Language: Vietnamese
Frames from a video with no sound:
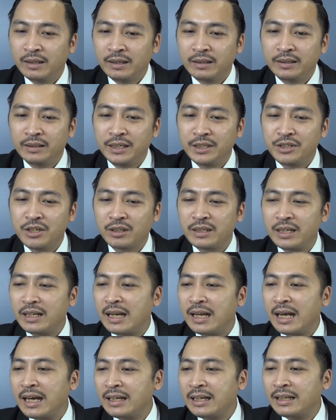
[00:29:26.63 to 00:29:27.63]
Thị trường đi
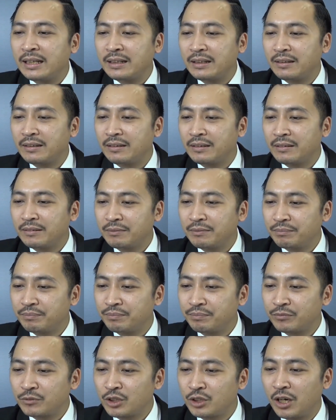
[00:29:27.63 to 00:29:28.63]
lên ấy.
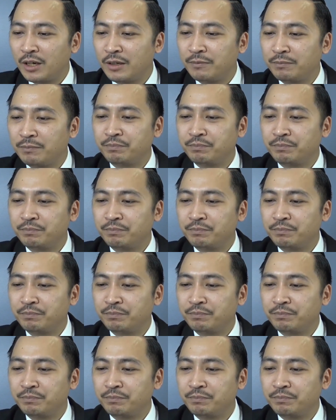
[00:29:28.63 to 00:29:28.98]
Rồi.